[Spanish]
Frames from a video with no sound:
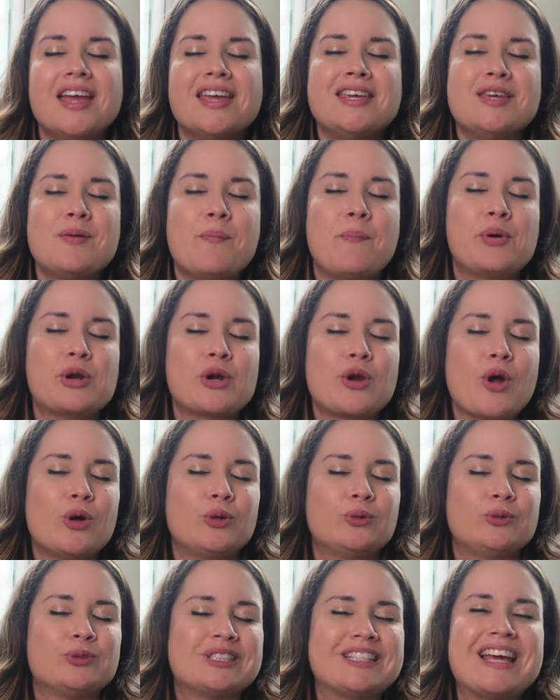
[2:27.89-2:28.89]
y
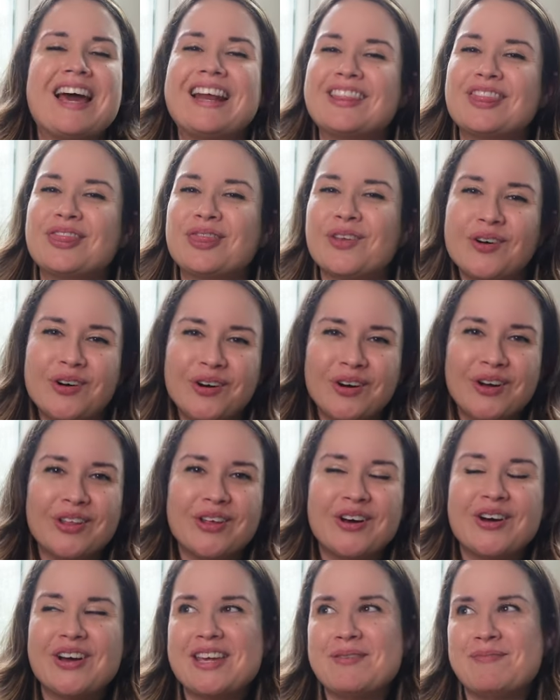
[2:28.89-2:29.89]
pronunciar
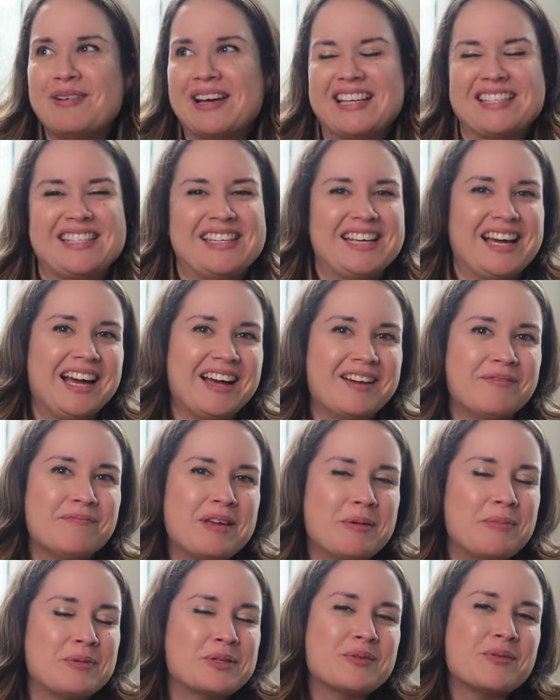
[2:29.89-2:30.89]
todo y parecía,
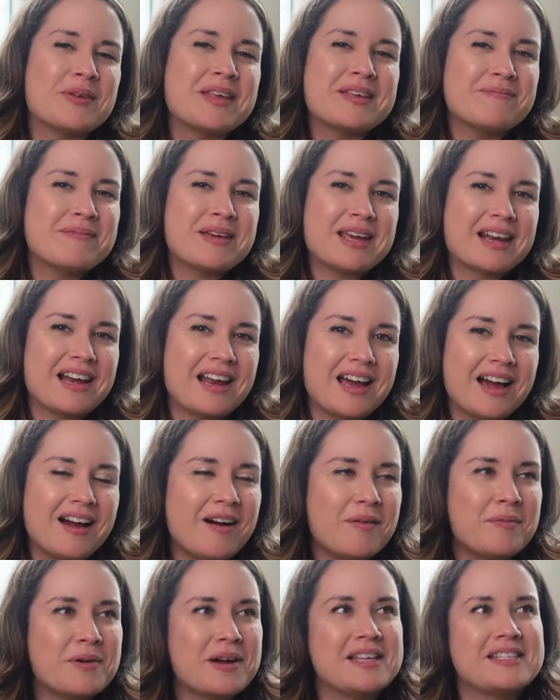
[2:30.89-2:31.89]
mi esposo me,
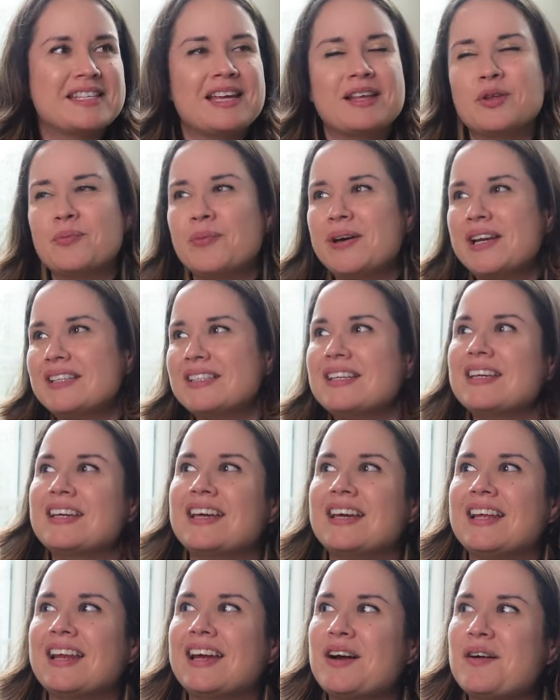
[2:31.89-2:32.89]
relajaba porque decía, tú pareces
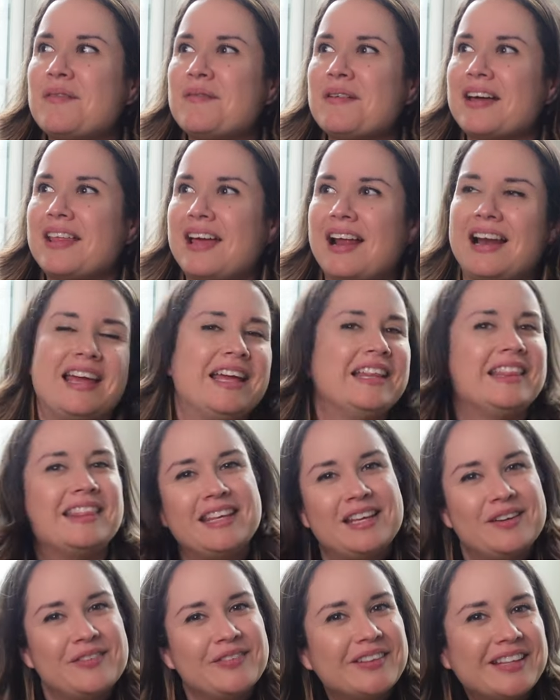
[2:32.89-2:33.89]
que eres como que de
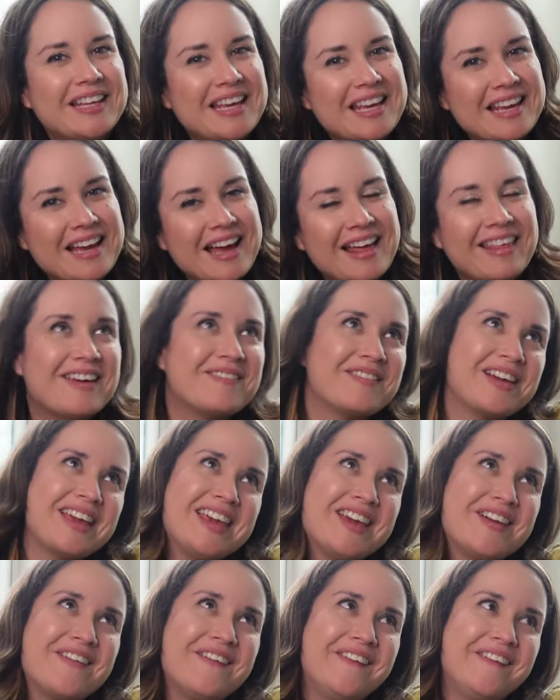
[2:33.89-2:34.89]
Argentina un día, de
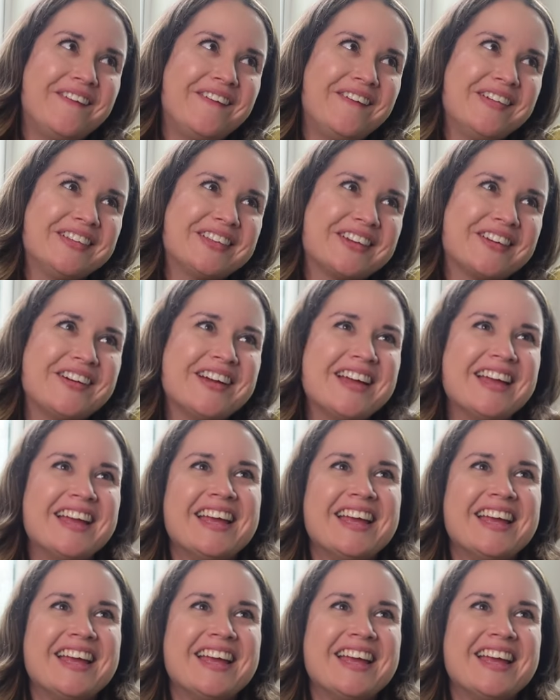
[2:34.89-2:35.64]
México otro